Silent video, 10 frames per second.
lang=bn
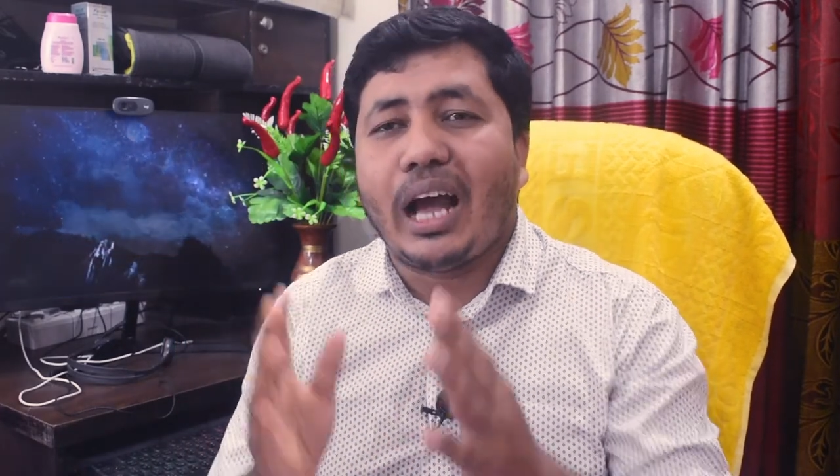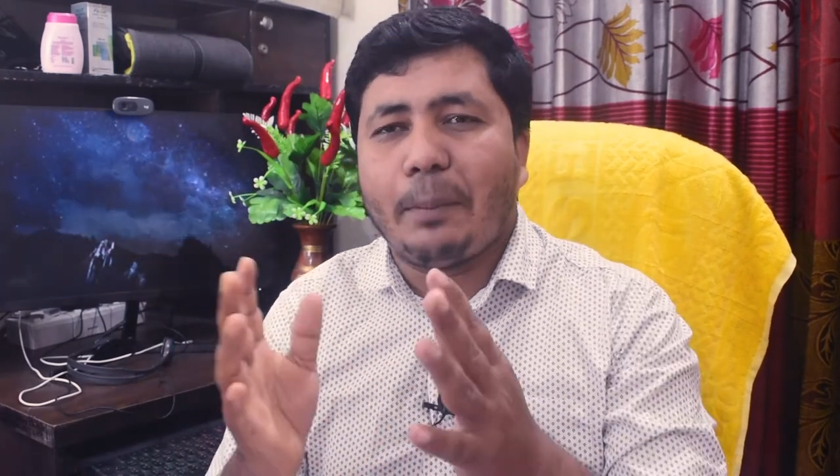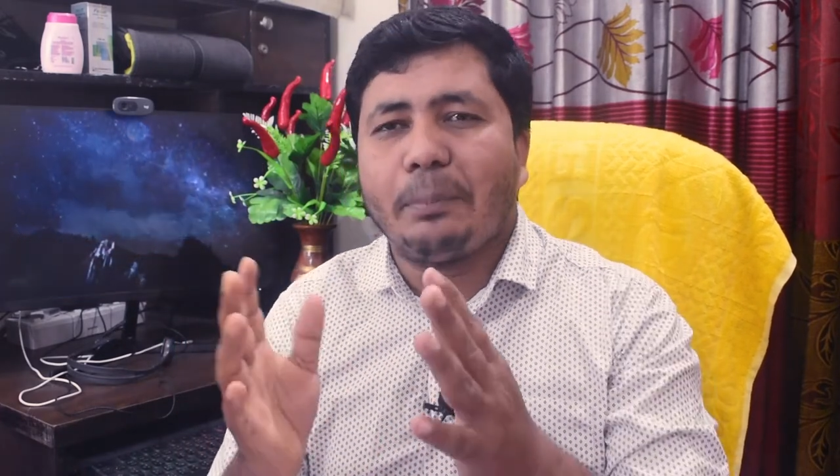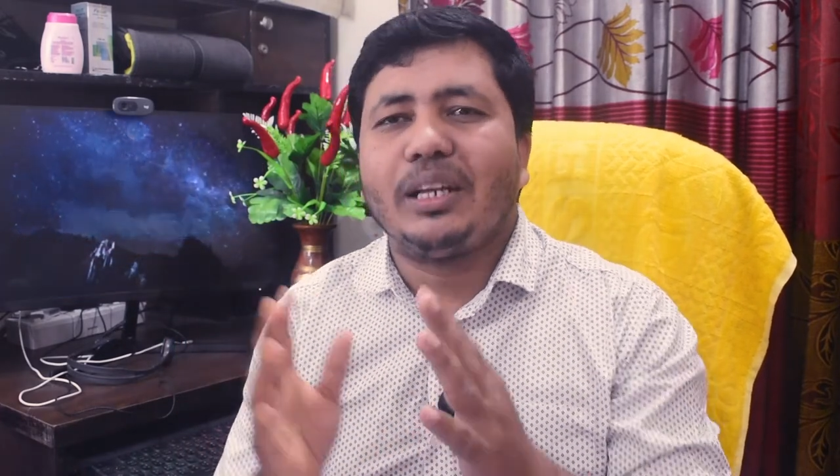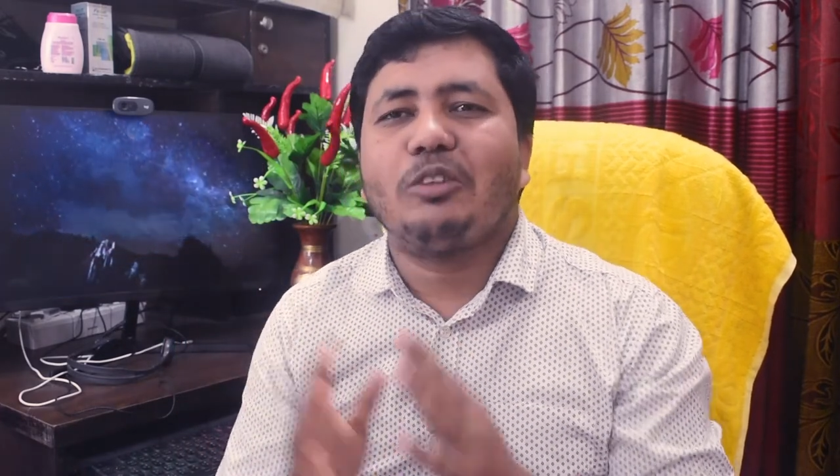
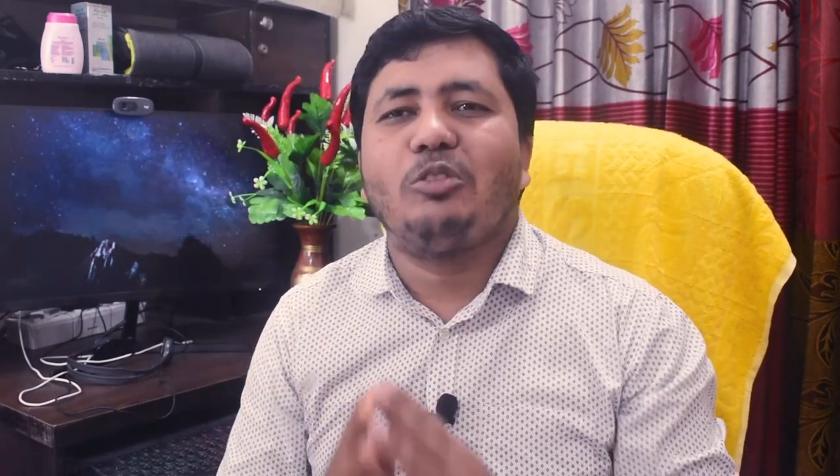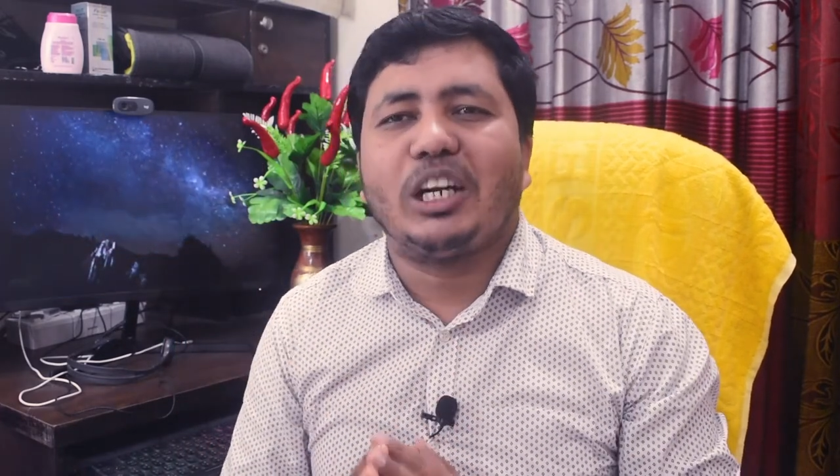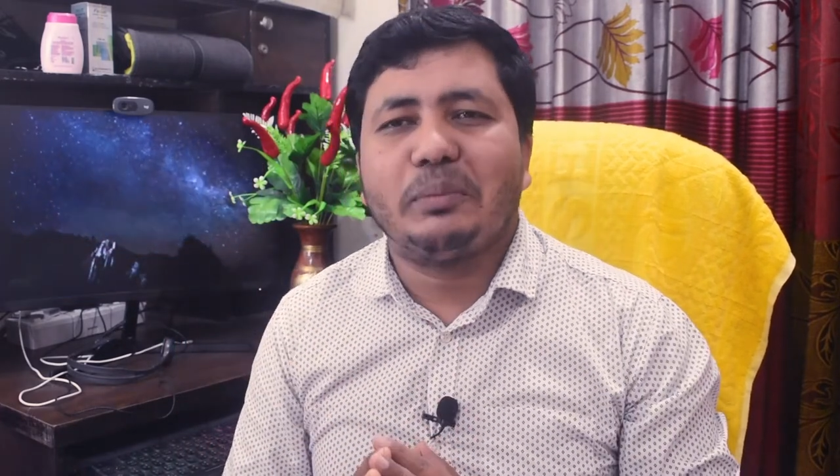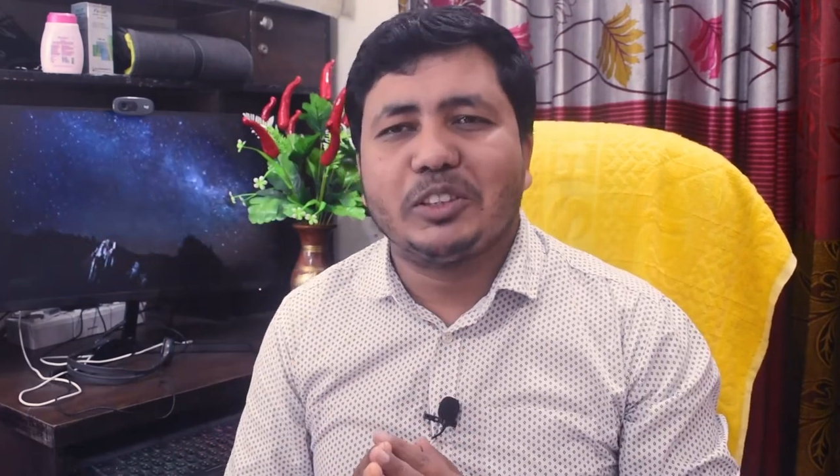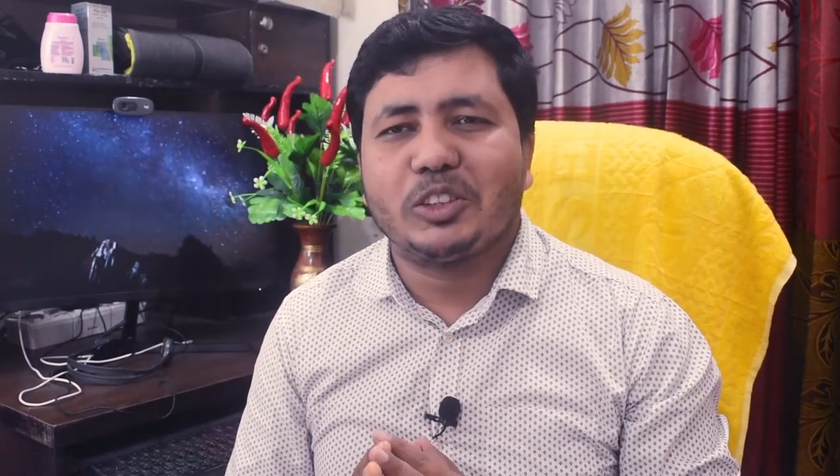আপনার
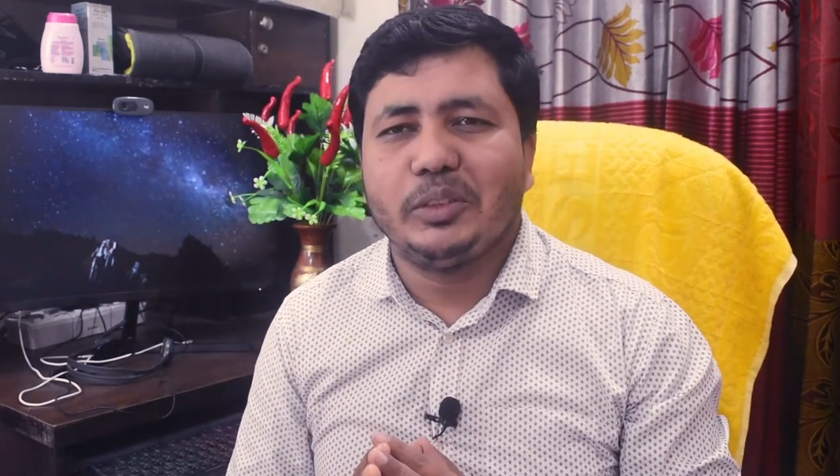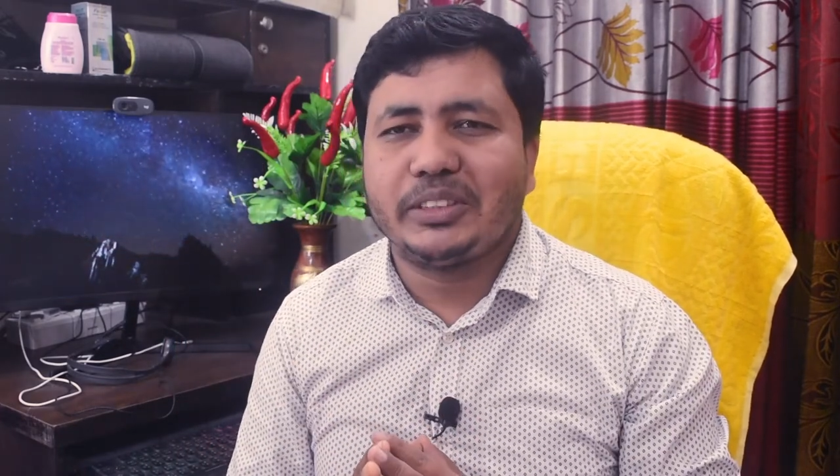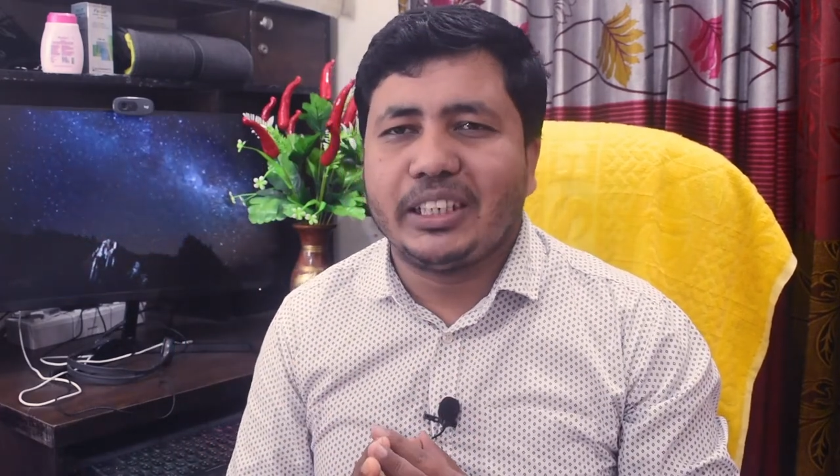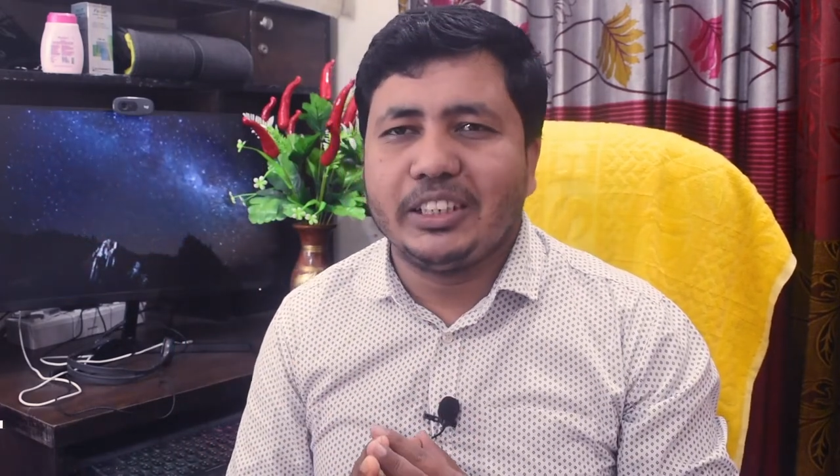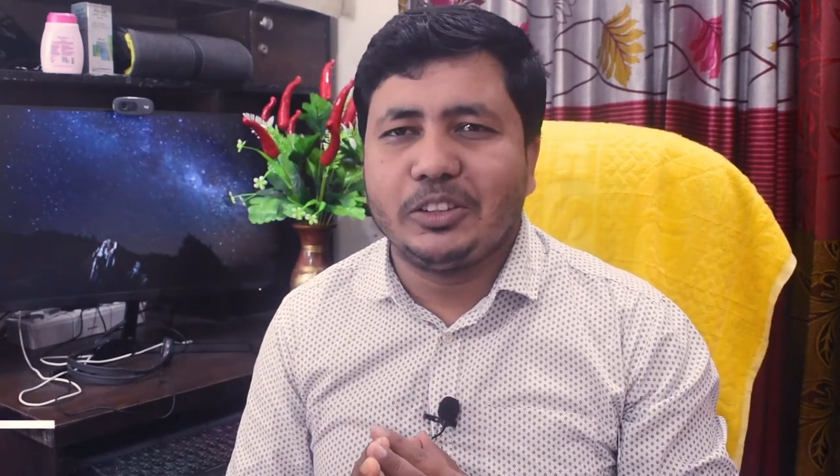ওয়ার্ডপ্রেস
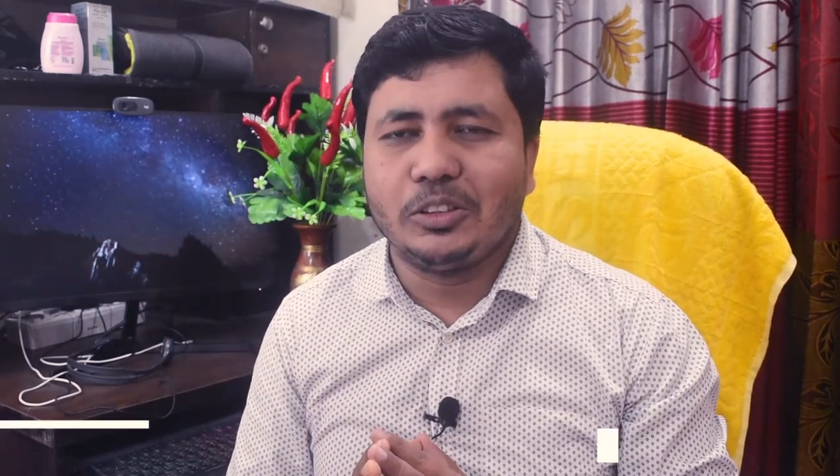ওয়েবসাইটের